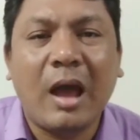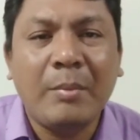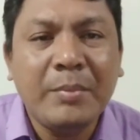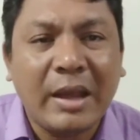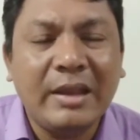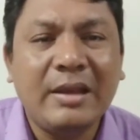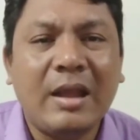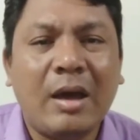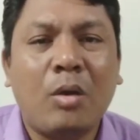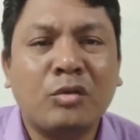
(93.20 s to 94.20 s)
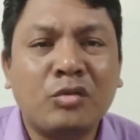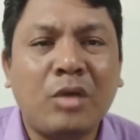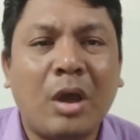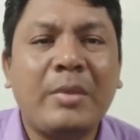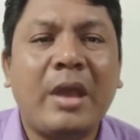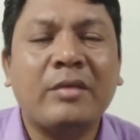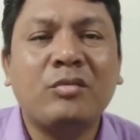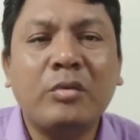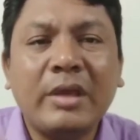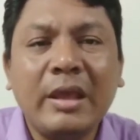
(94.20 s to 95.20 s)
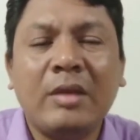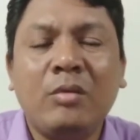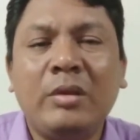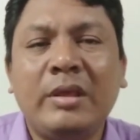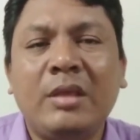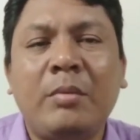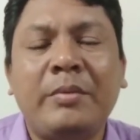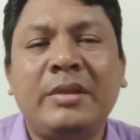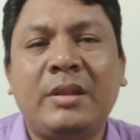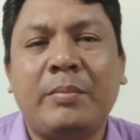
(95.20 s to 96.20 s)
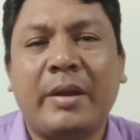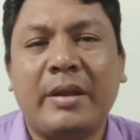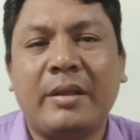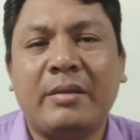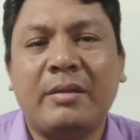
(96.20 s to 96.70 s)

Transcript: আমি মালিক না অথচ আমি আরেকজনকে এগুলি কিভাবে দিতে পারি